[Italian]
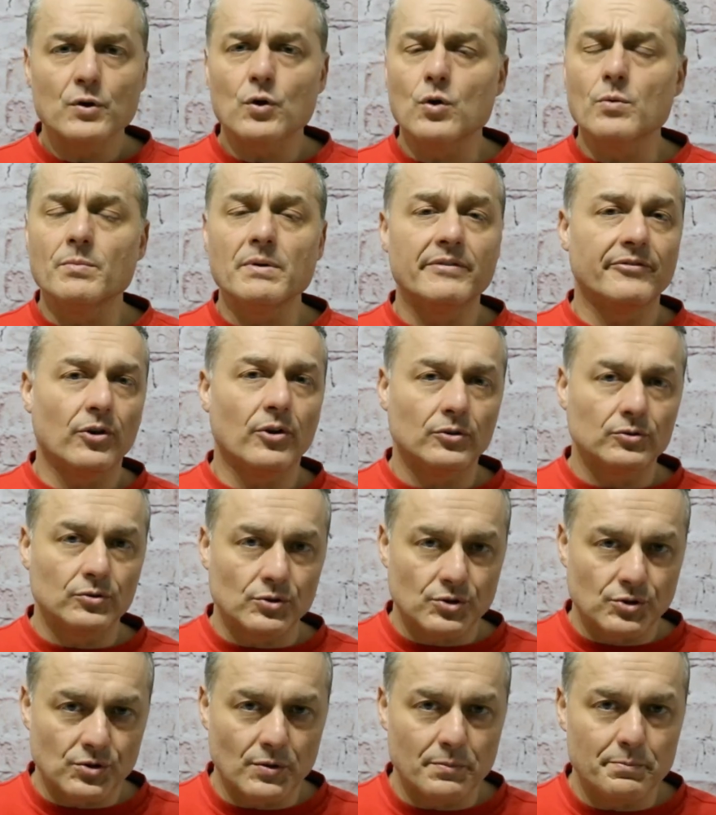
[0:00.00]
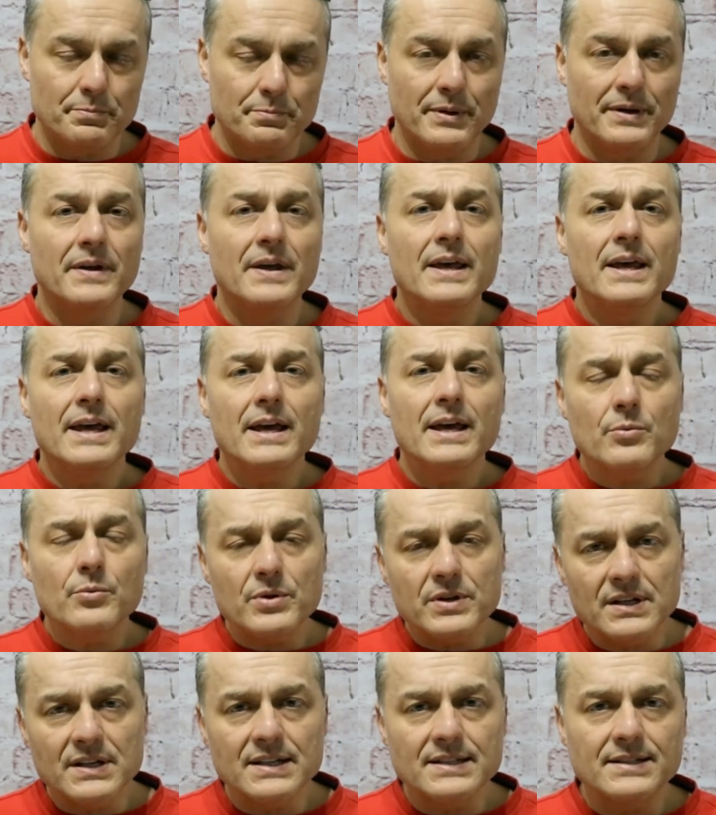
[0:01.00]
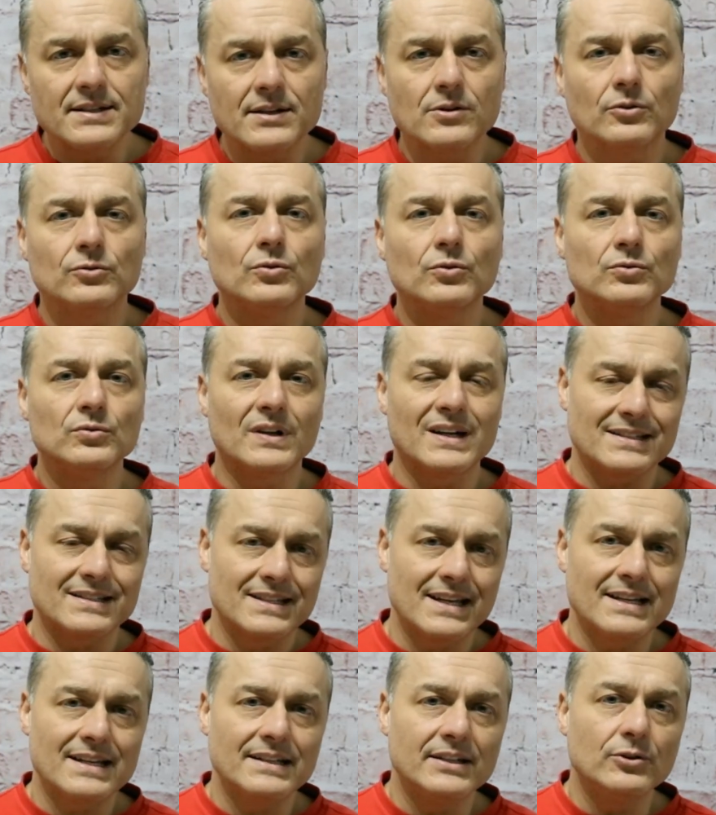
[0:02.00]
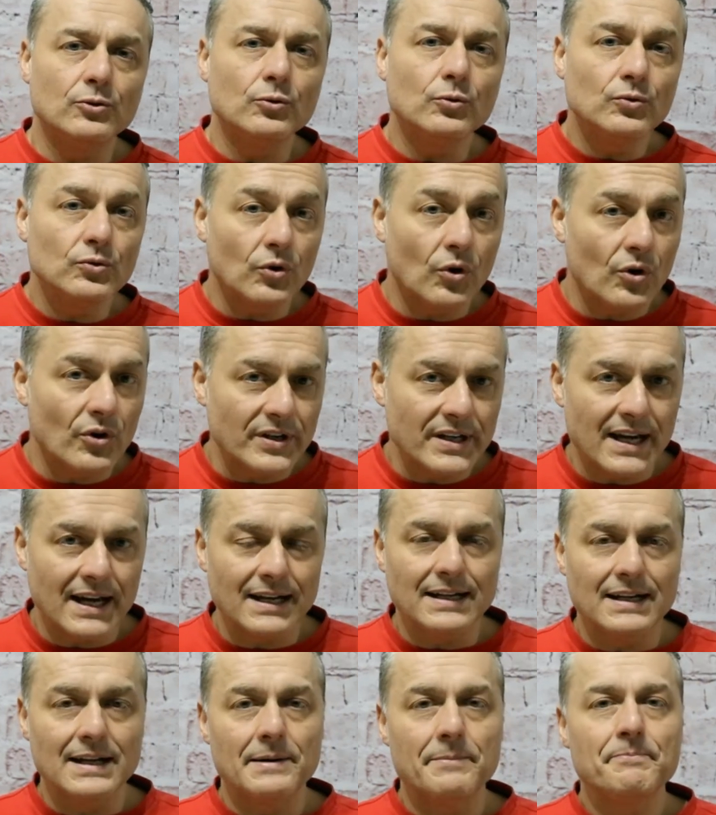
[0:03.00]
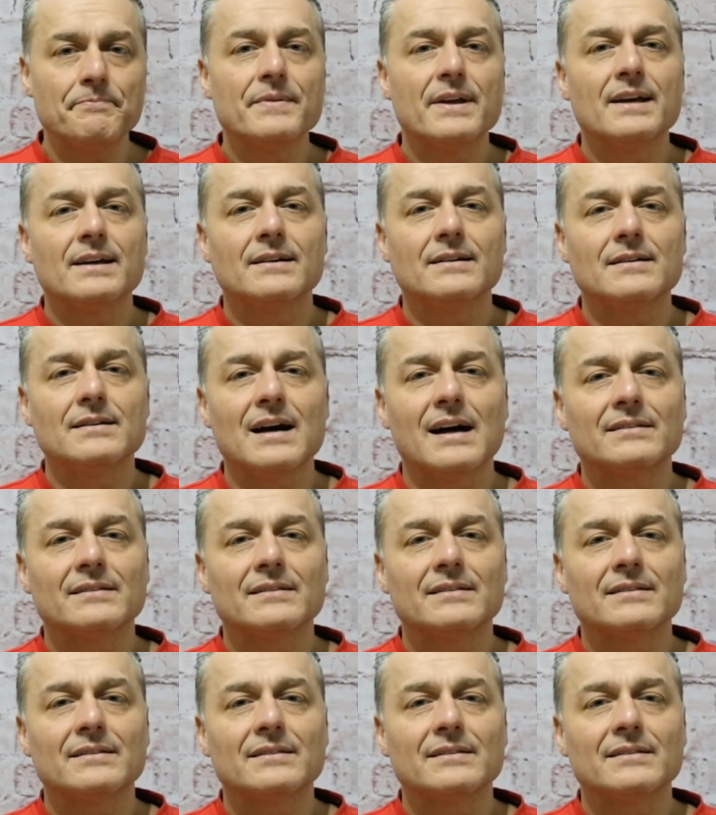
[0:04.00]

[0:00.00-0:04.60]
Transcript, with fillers: come Photoshop, e quindi inizierò tutta una serie di tutorial eh,